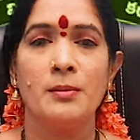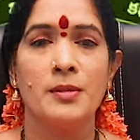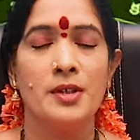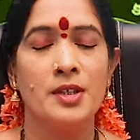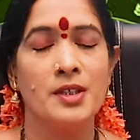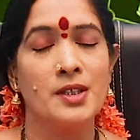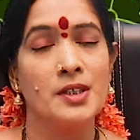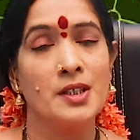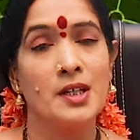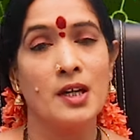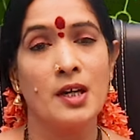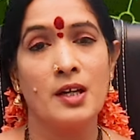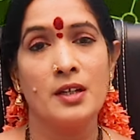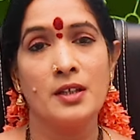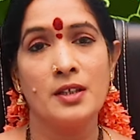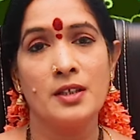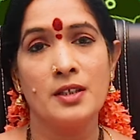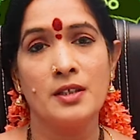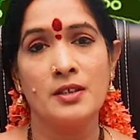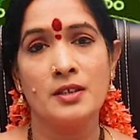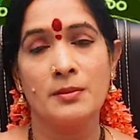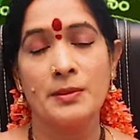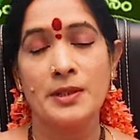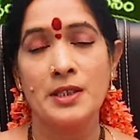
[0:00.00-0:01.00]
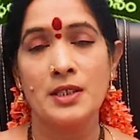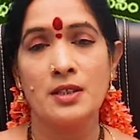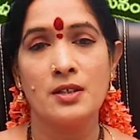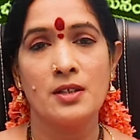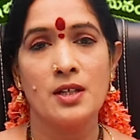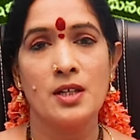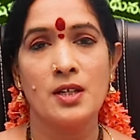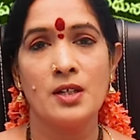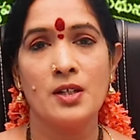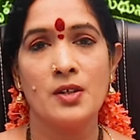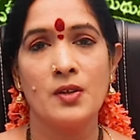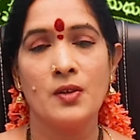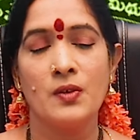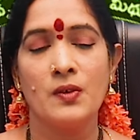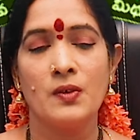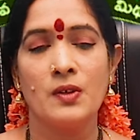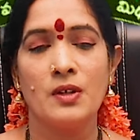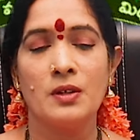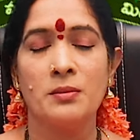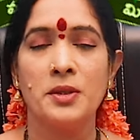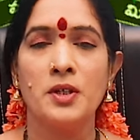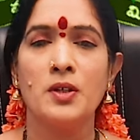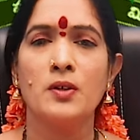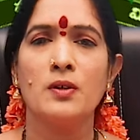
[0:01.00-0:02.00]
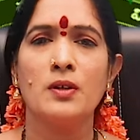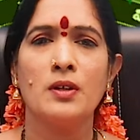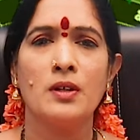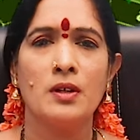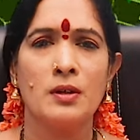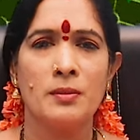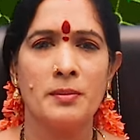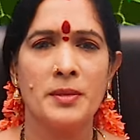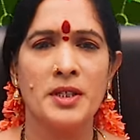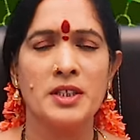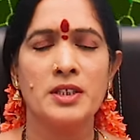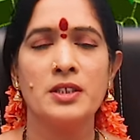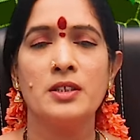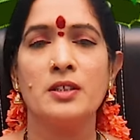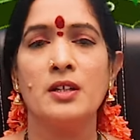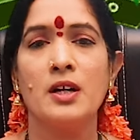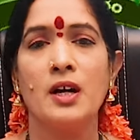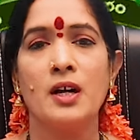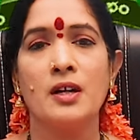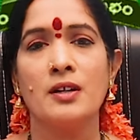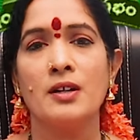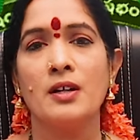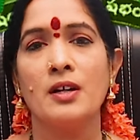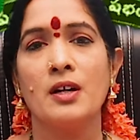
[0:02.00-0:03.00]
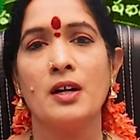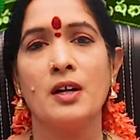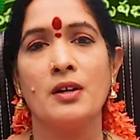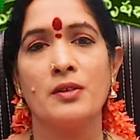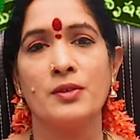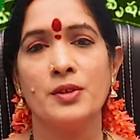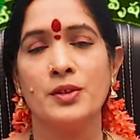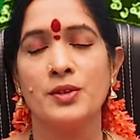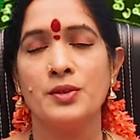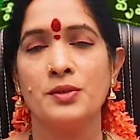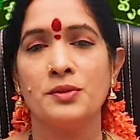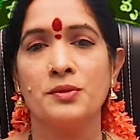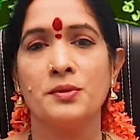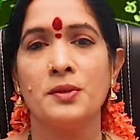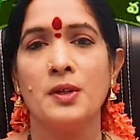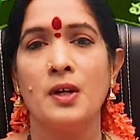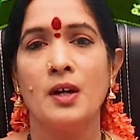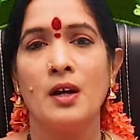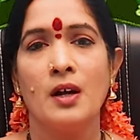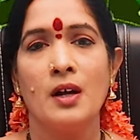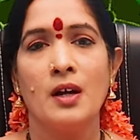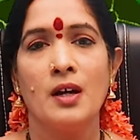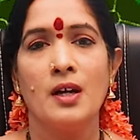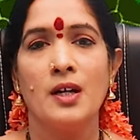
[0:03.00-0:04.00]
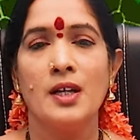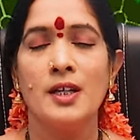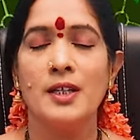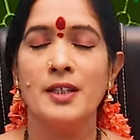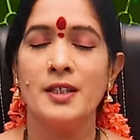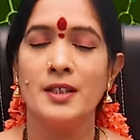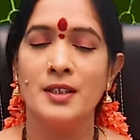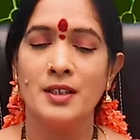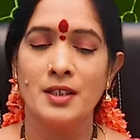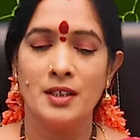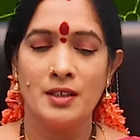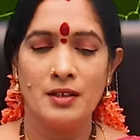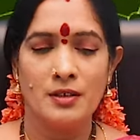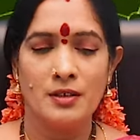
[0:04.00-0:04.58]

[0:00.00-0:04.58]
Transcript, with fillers: మేజర్ ఆరోగ్య సమస్యలు అన్నీ కూడా మీకు ఒక మంచి డాక్టర్ కావచ్చు లేదా